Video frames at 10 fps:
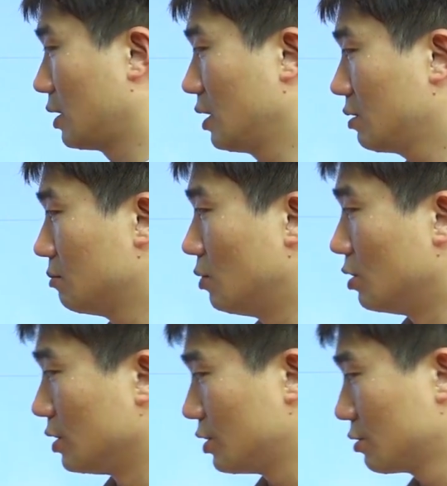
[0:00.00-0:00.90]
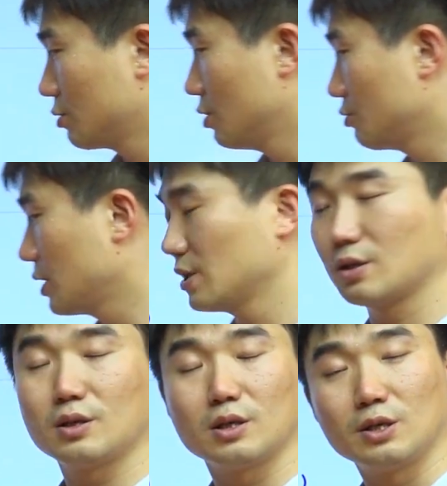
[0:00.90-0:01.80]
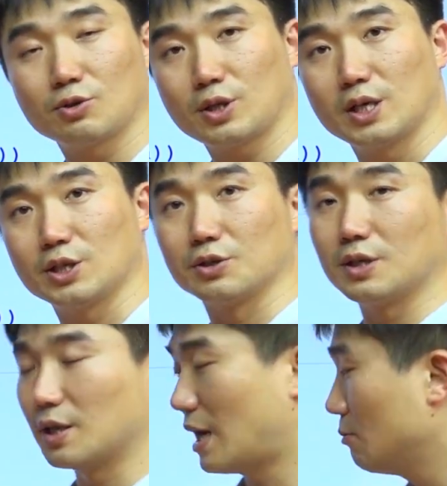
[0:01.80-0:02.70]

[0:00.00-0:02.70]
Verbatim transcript: get 뭐 result quadratic equation이라는